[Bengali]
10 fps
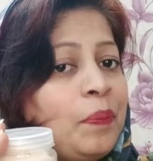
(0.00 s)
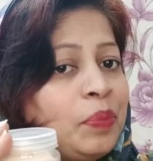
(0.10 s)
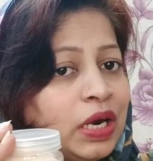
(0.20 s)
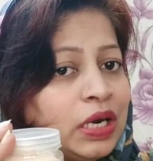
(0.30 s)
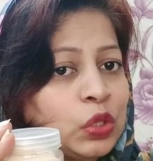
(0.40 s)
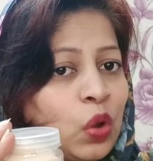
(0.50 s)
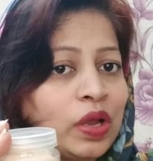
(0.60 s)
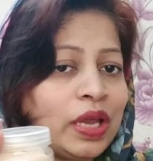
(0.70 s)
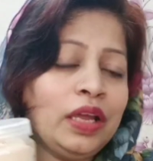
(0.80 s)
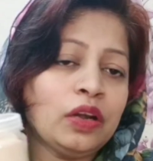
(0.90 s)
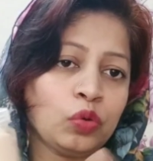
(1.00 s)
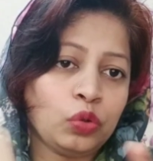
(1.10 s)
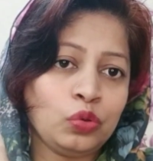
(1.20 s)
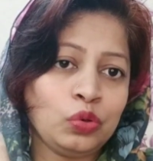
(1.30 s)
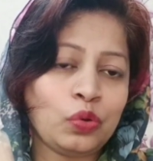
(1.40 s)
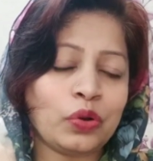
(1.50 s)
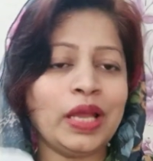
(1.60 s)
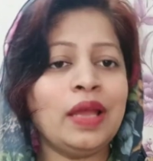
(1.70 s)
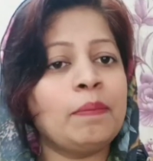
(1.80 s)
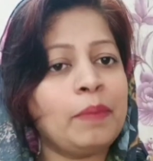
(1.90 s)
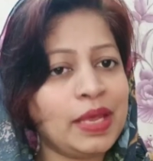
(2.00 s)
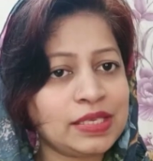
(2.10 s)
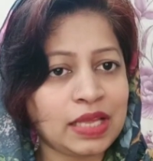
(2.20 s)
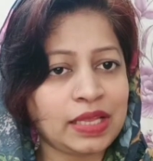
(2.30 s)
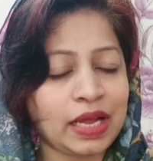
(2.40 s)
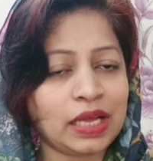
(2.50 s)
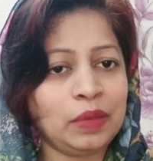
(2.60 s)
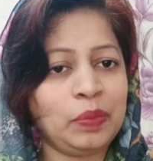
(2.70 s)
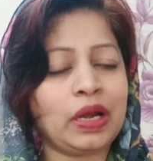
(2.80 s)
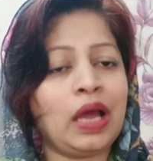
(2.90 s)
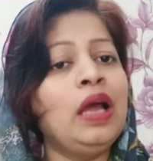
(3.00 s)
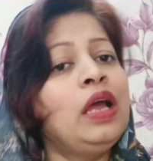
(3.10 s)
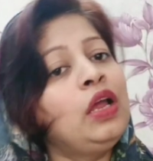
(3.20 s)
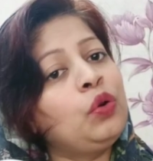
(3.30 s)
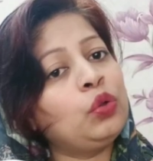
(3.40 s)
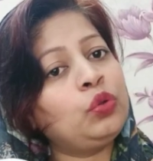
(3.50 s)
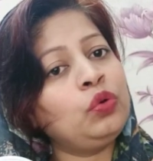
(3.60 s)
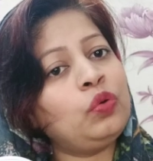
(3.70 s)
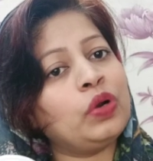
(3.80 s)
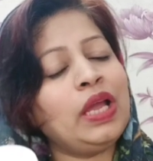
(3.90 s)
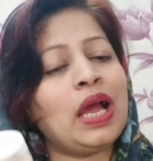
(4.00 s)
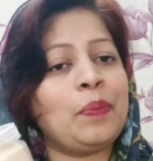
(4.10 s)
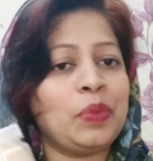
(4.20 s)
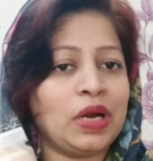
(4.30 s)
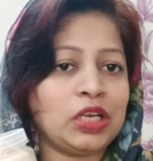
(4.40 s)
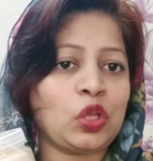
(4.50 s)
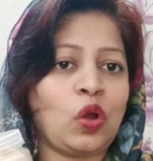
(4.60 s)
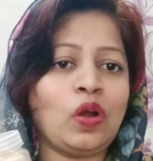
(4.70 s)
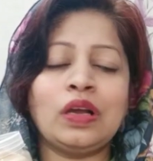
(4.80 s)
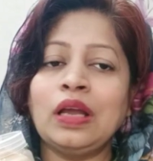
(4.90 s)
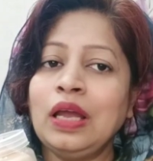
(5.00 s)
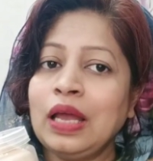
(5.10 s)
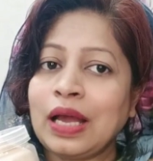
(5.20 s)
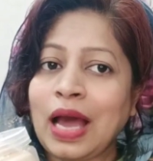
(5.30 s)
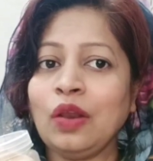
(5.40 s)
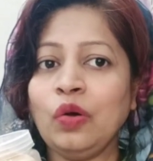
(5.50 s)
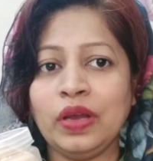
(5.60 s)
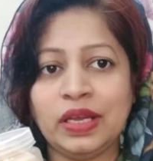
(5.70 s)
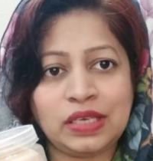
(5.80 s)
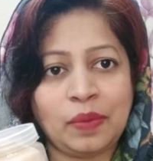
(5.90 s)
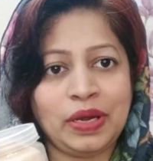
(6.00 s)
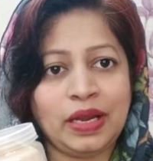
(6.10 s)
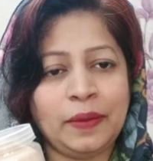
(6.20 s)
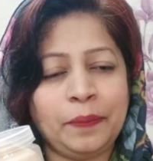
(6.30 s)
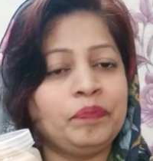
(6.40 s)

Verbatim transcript: আপনার ত্বকে নতুন করে মেস্তা দেখা দেবে না নতুন করে আপনার ত্বক কালো হয়ে যাবে না